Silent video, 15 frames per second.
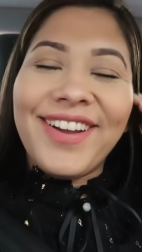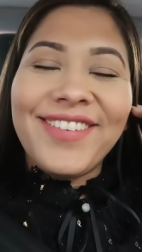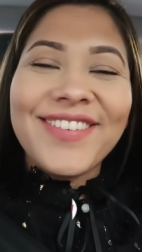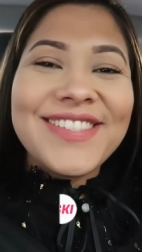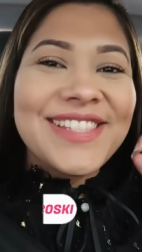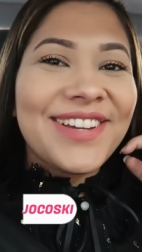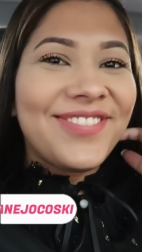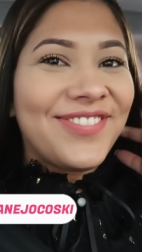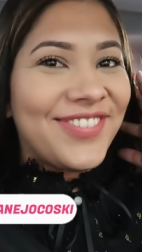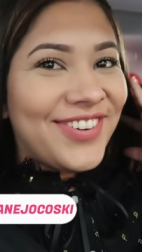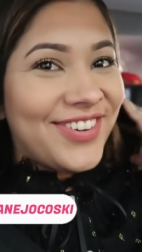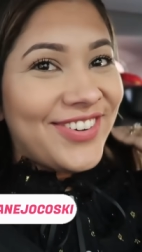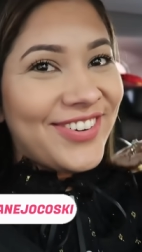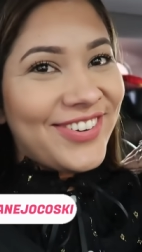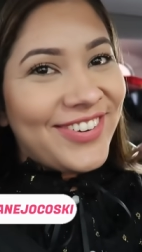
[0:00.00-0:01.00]
Oi meus
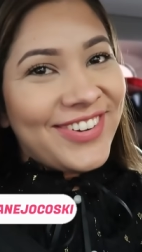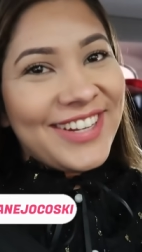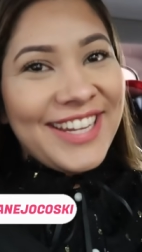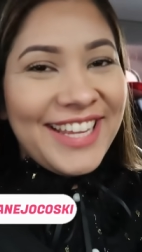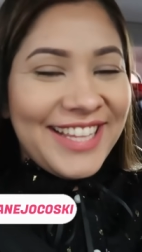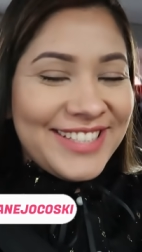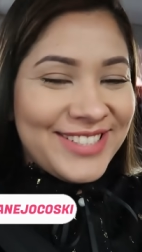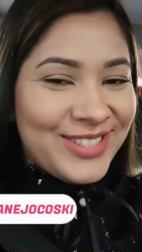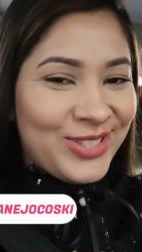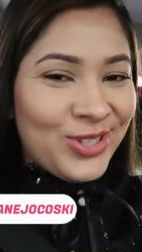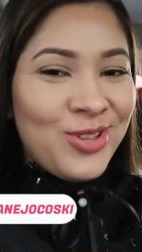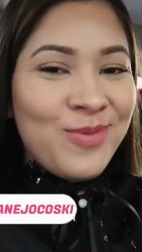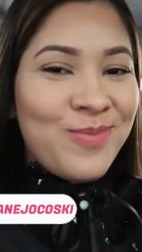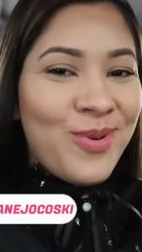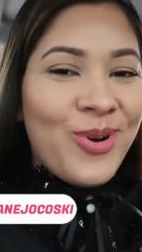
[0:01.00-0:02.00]
amores,
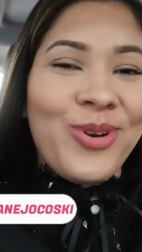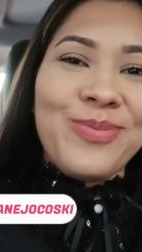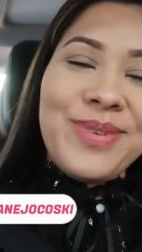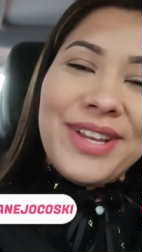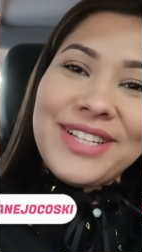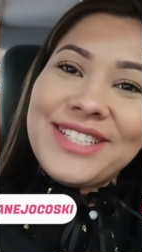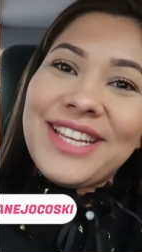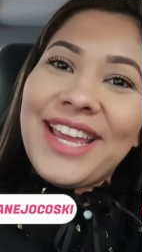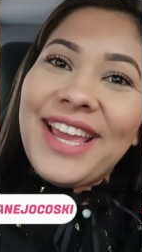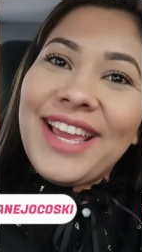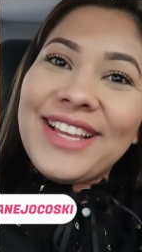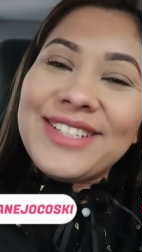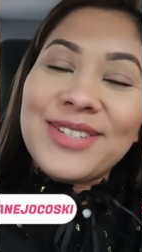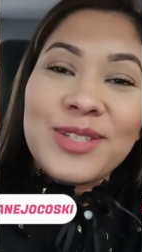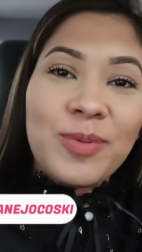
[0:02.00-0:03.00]
tudo bom minha
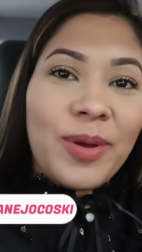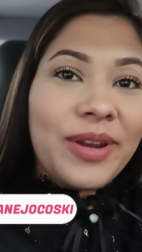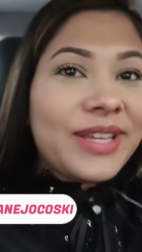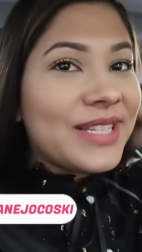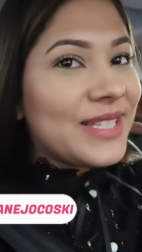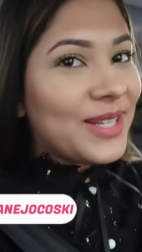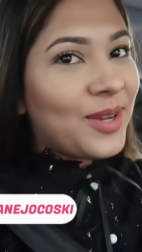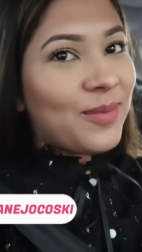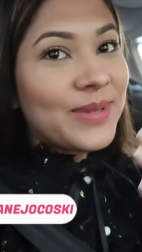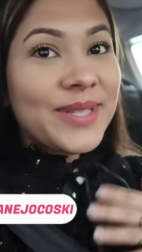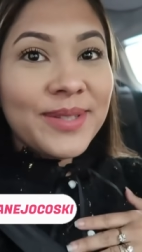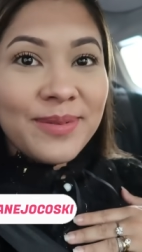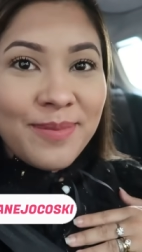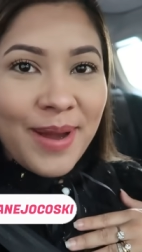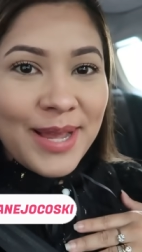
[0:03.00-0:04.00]
gente? Eu espero que sim,
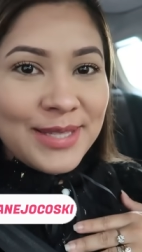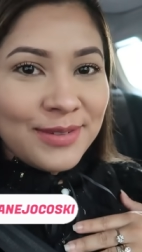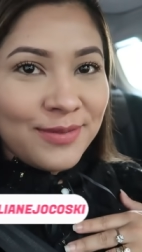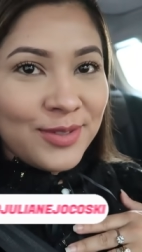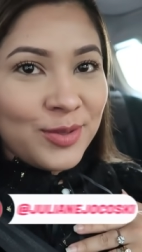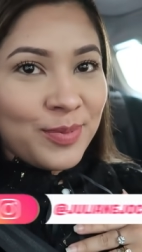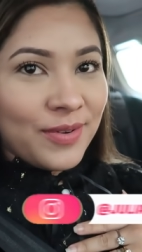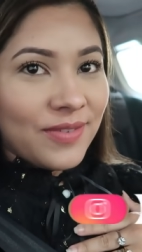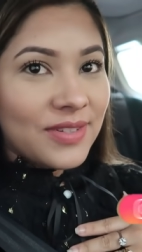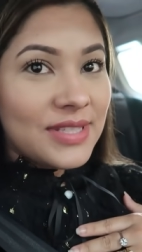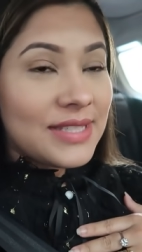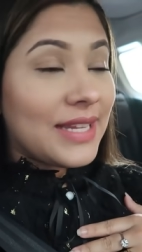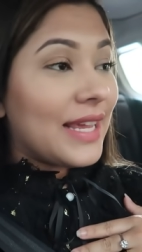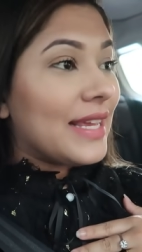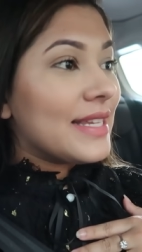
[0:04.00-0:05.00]
começando mais um vídeo pra
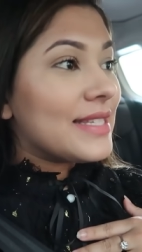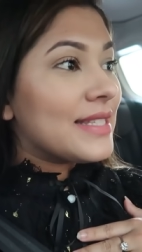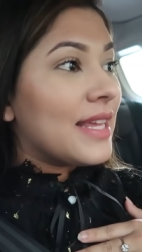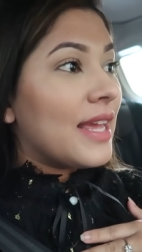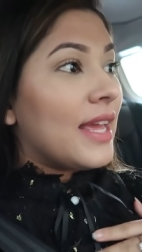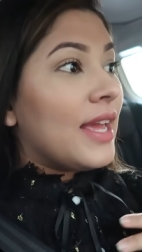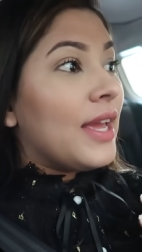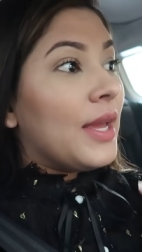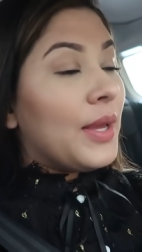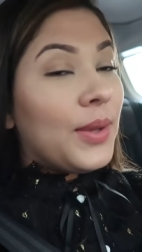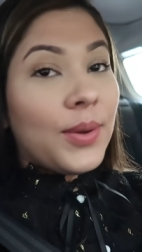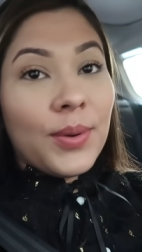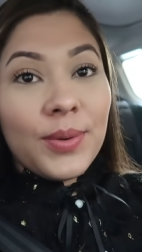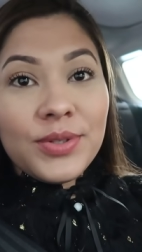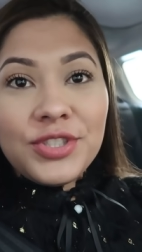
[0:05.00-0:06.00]
vocês
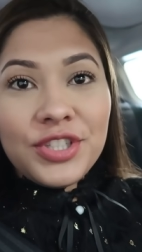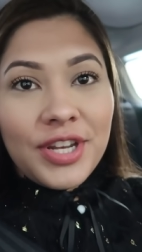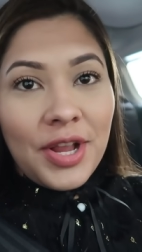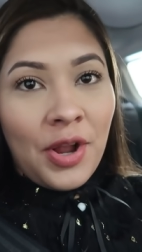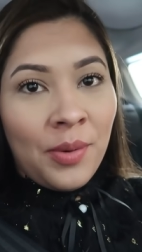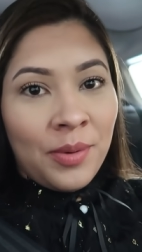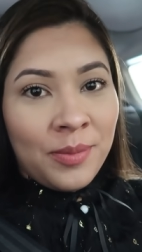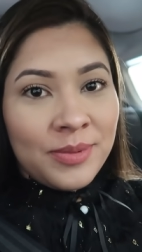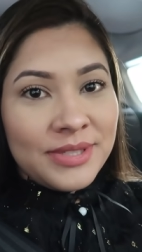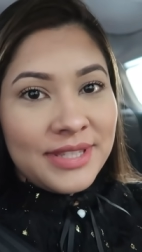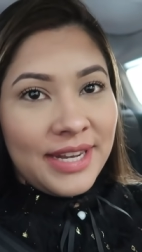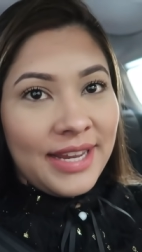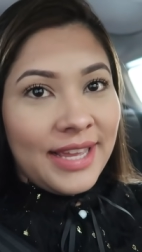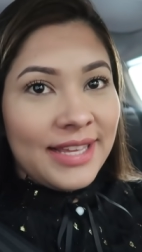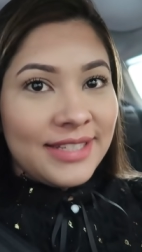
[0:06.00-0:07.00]
E hoje, né, como eu mostrei